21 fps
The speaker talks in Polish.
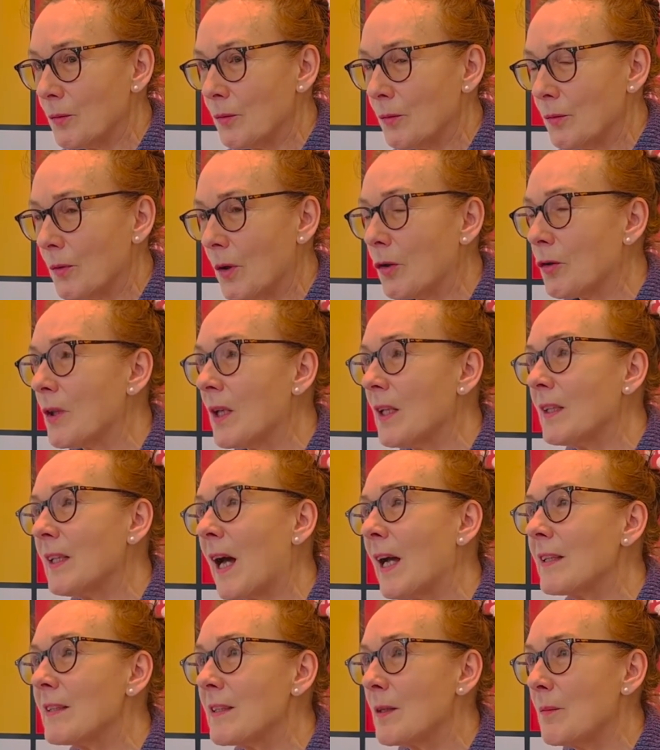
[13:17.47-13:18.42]
y,
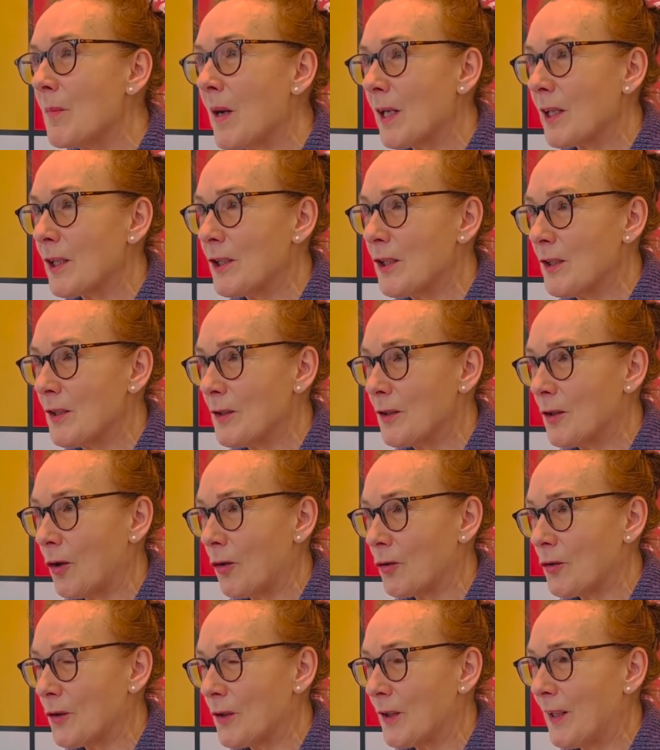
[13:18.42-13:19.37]
orientacji
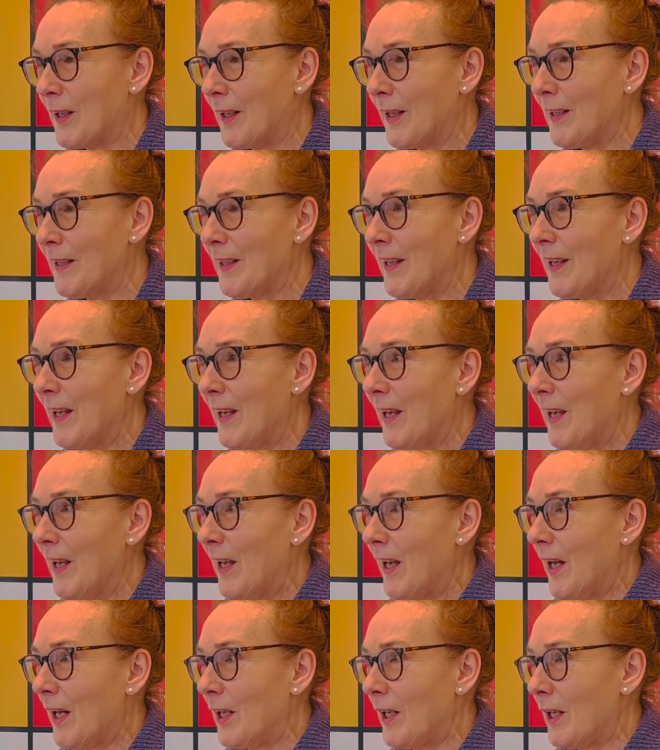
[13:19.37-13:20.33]
marksistowskiej
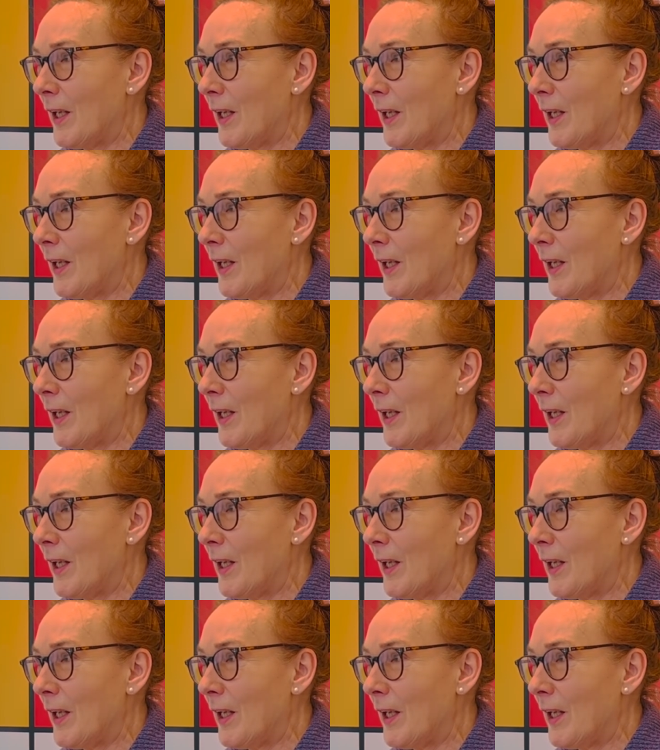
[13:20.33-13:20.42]
y,